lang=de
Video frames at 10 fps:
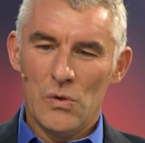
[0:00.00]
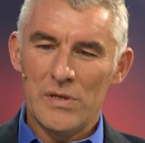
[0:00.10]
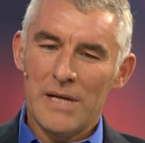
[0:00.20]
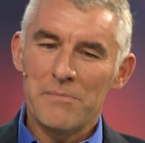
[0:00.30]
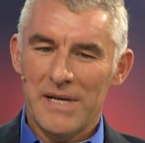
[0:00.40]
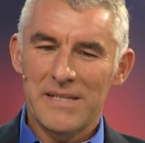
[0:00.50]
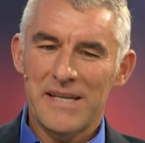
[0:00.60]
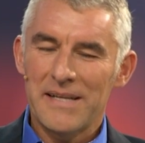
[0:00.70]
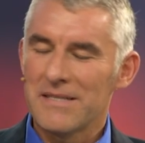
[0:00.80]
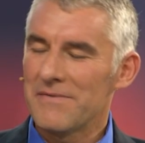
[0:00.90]
Und er hat mir ja
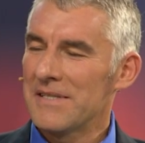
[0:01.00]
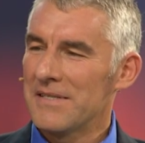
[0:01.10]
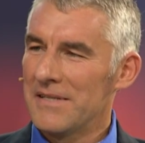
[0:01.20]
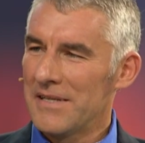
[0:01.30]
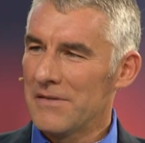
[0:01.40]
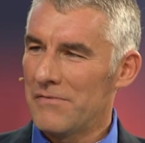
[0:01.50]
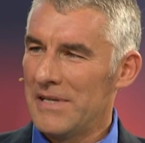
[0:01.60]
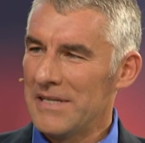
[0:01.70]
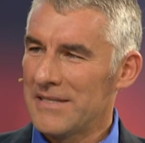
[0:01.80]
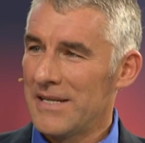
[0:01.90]
gezeigt, das war jetzt der dritte
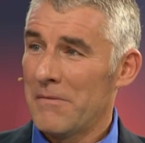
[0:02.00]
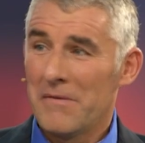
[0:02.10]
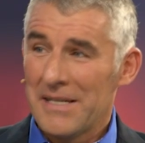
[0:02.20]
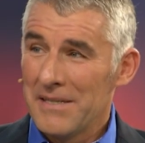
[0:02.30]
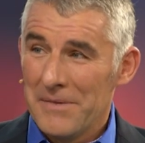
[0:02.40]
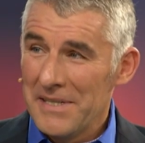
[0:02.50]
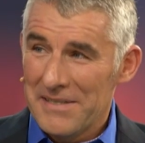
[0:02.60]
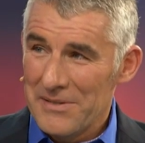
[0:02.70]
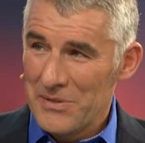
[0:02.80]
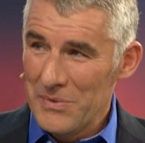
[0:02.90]
Verletzte, aber wir hatten damit
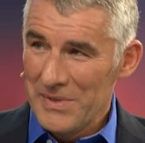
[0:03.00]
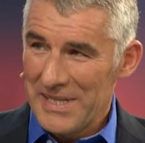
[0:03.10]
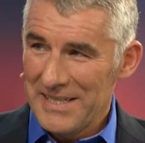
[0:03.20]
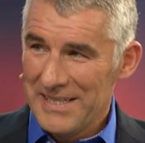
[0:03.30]
nichts zu tun. Ne?